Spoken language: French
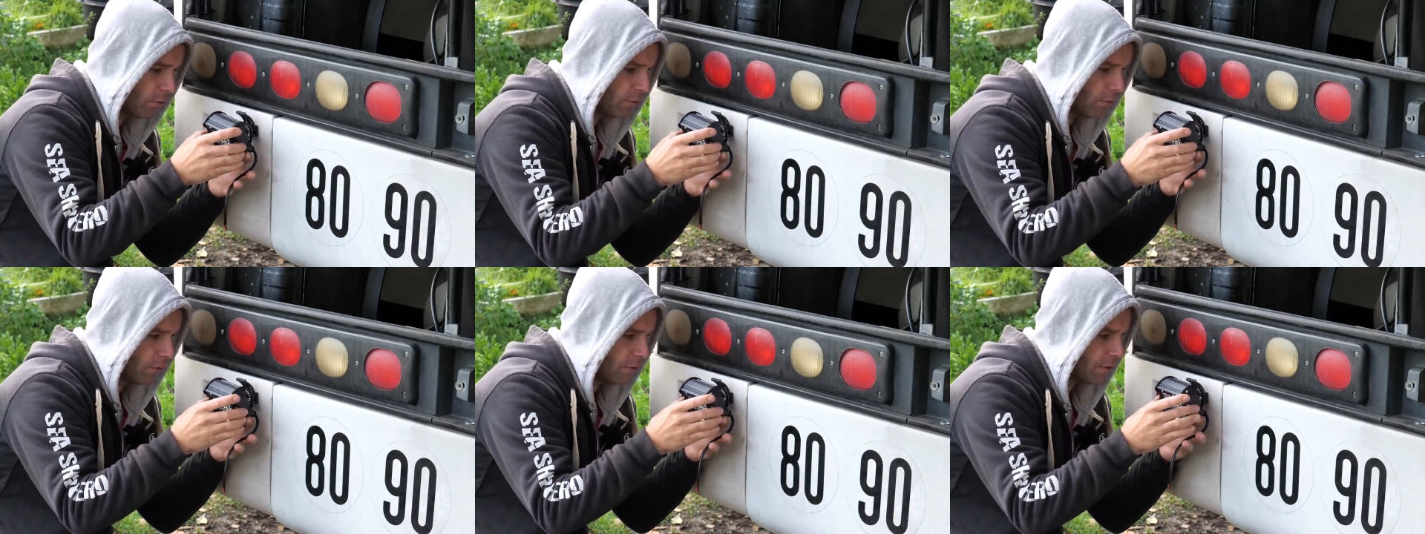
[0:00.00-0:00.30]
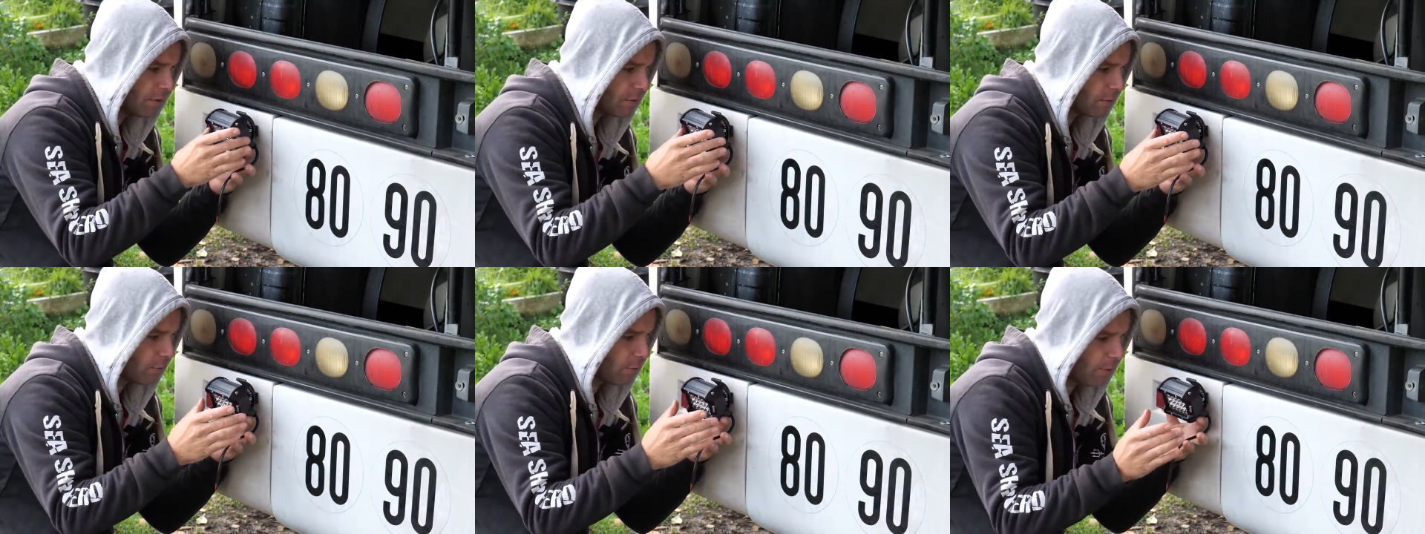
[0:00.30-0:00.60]
euh,
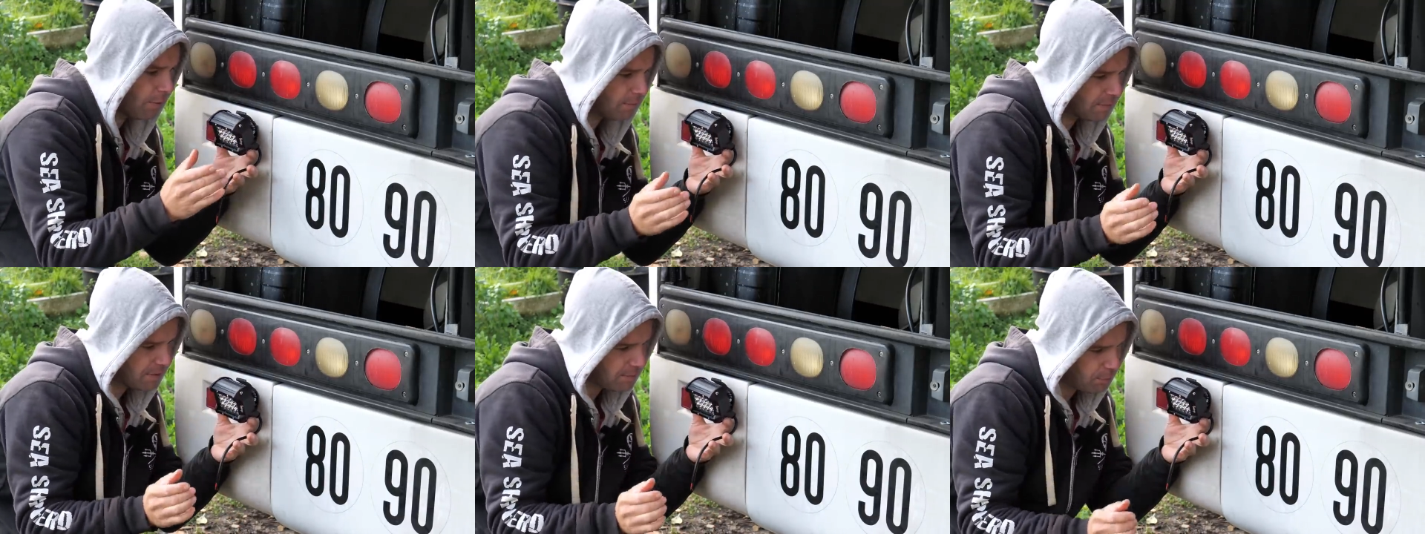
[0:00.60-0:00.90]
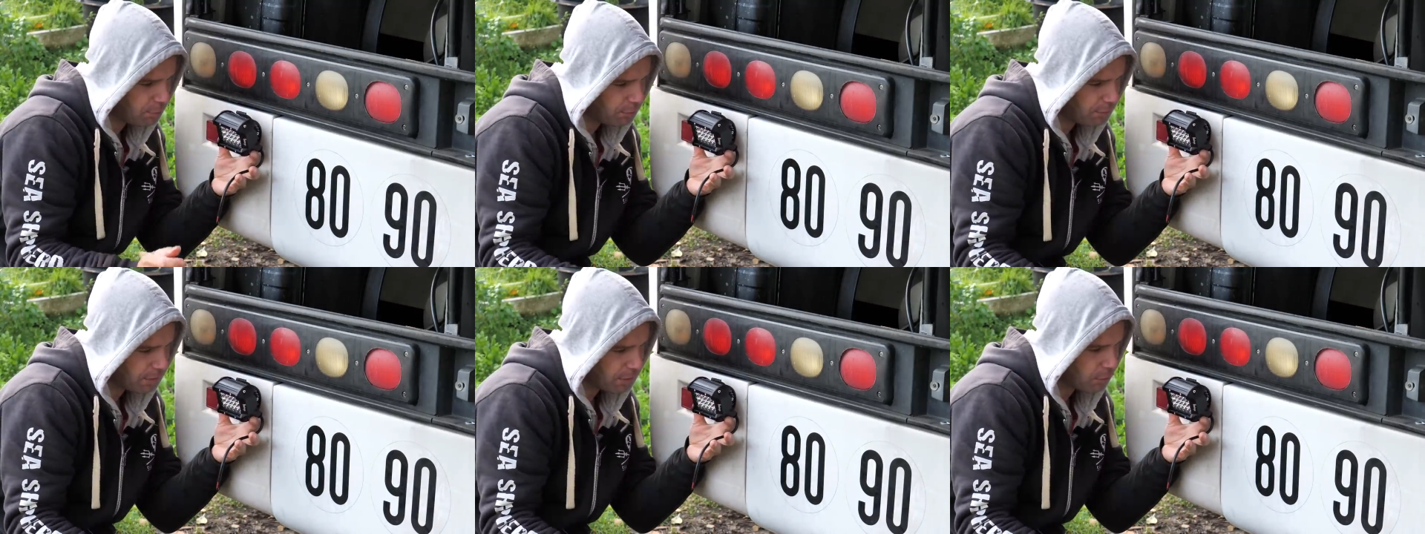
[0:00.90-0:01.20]
ils seront un petit
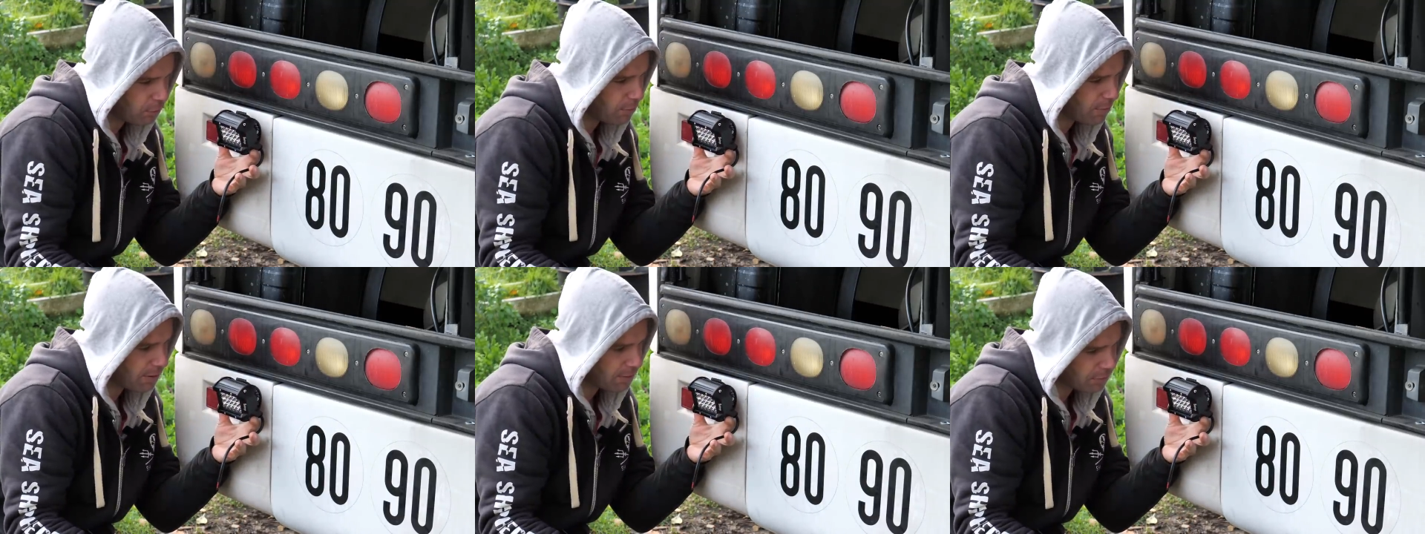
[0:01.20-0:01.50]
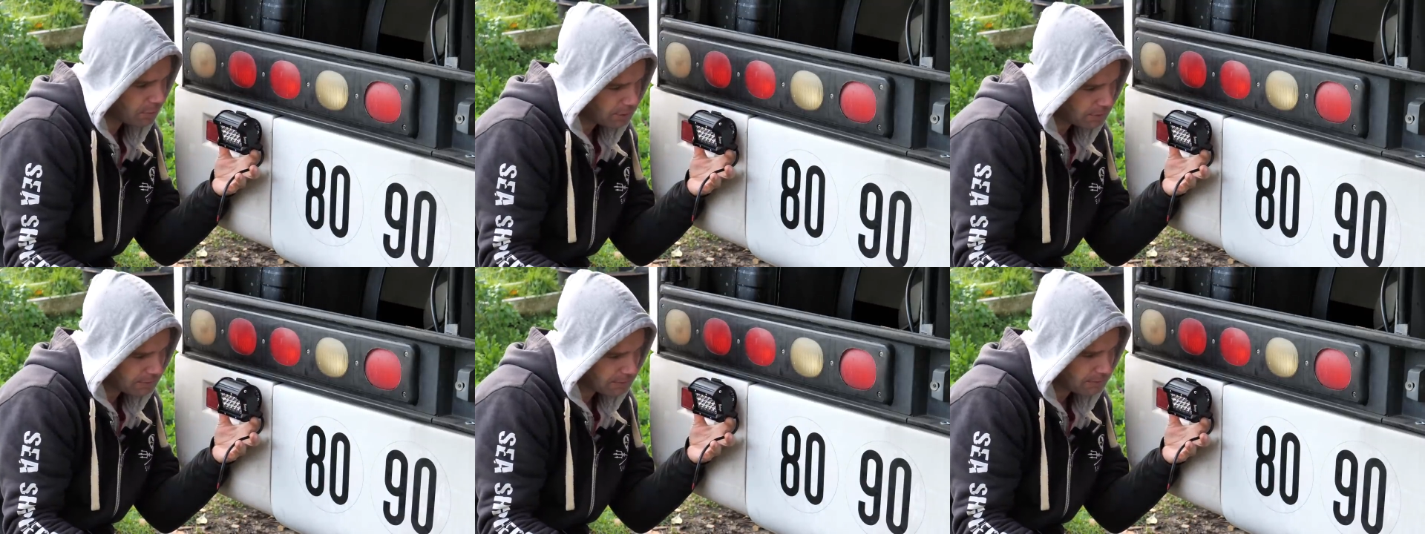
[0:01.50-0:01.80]
peu vers le bas.
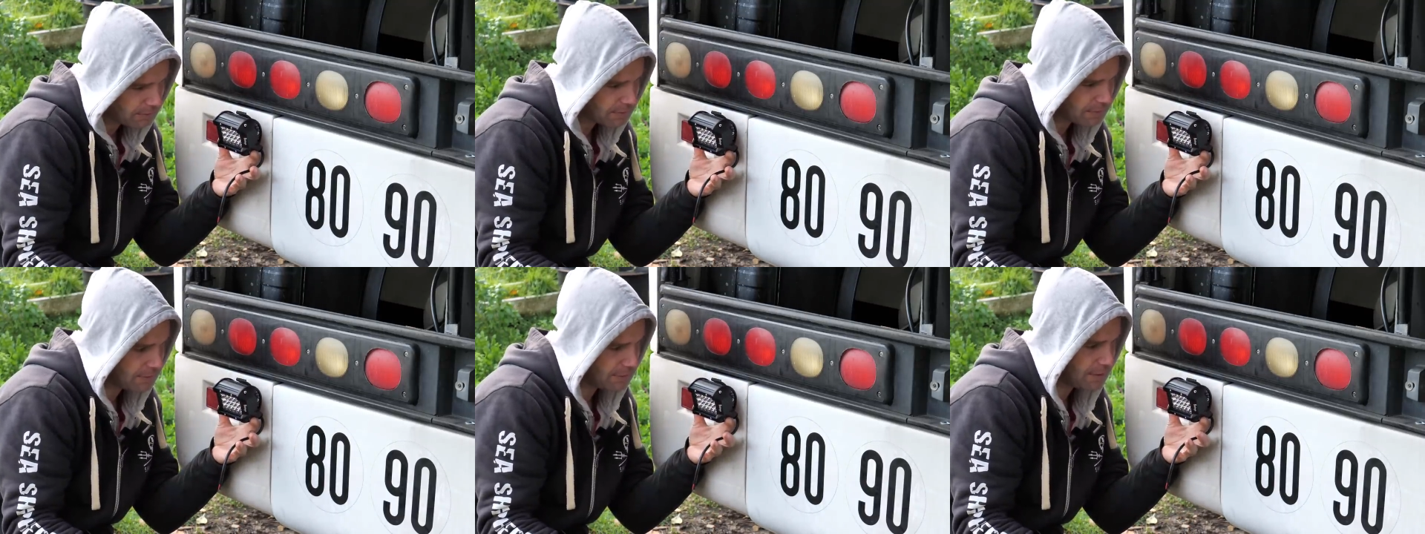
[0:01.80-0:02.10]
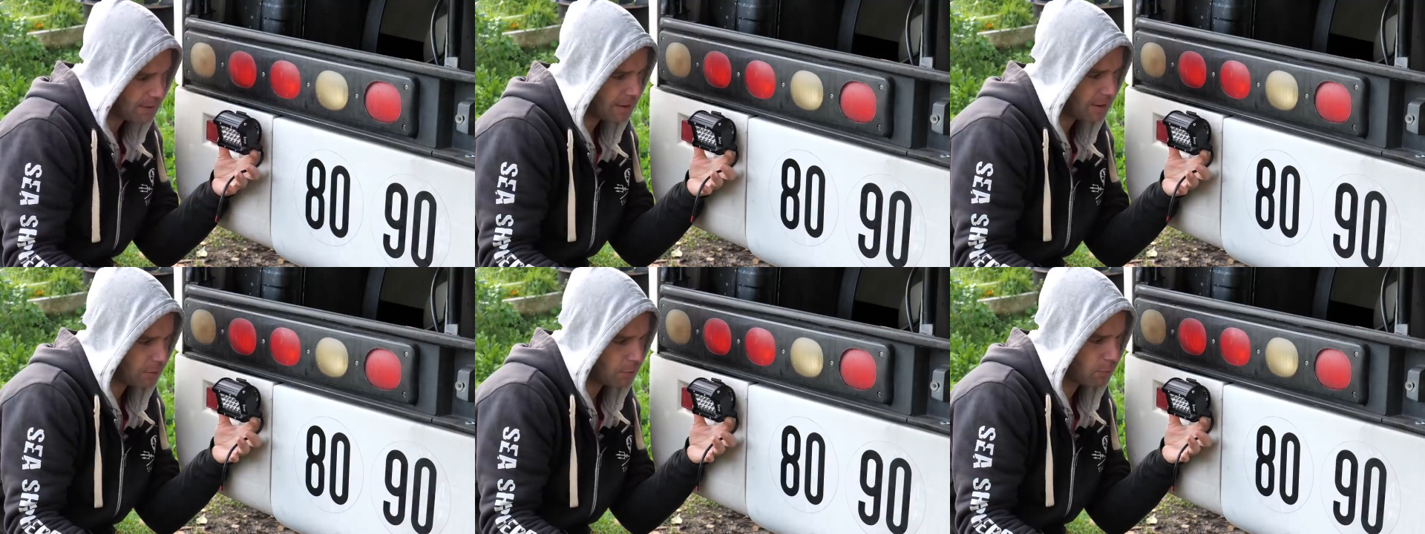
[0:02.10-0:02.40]
Voilà, ça va, ça
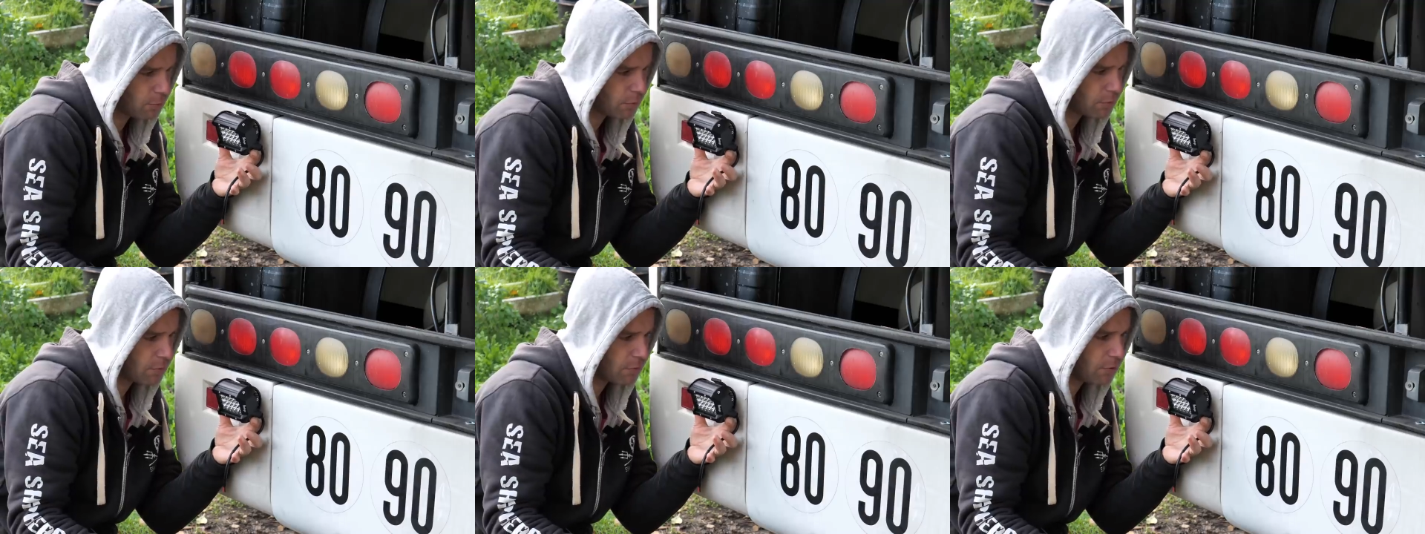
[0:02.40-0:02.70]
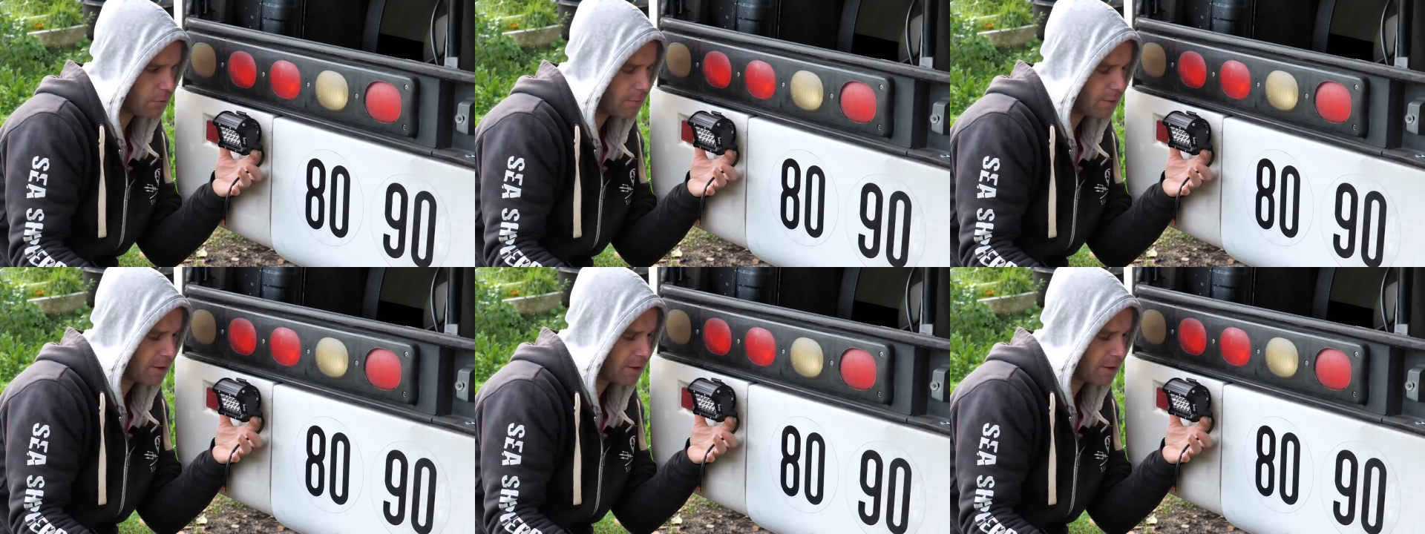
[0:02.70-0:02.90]
va être la course euh,